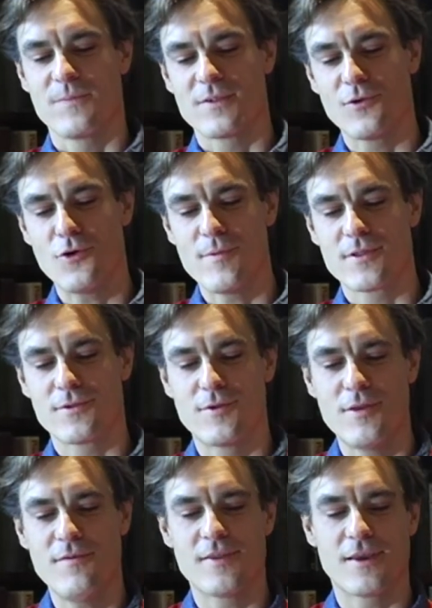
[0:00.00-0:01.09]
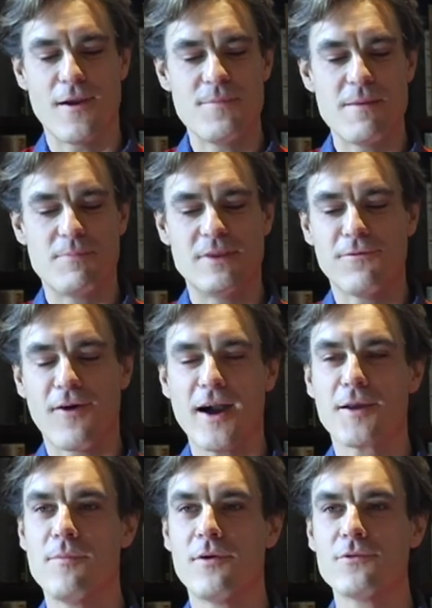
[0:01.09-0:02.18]
C'est drôle parce que ce livre, c'est comme des petits
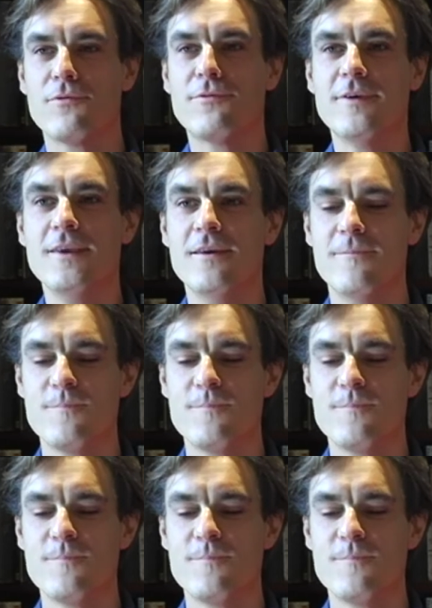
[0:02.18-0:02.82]
fragments de vie.